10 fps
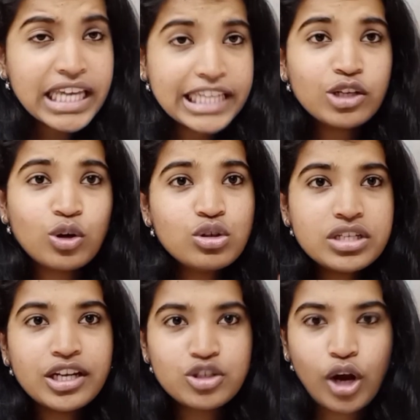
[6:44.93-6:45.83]
இந்த
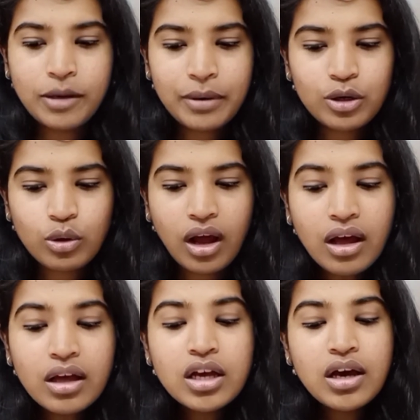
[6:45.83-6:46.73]
கோர்ஸ் நீங்கள் ஜாயின் பண்ணோன்னா
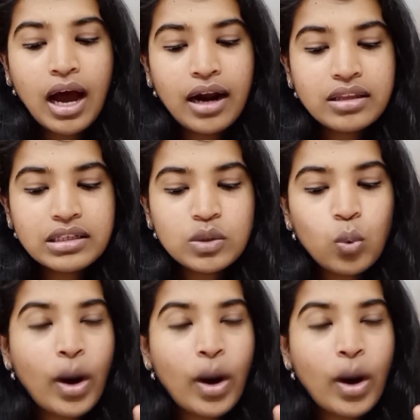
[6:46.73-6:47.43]
அடுத்தது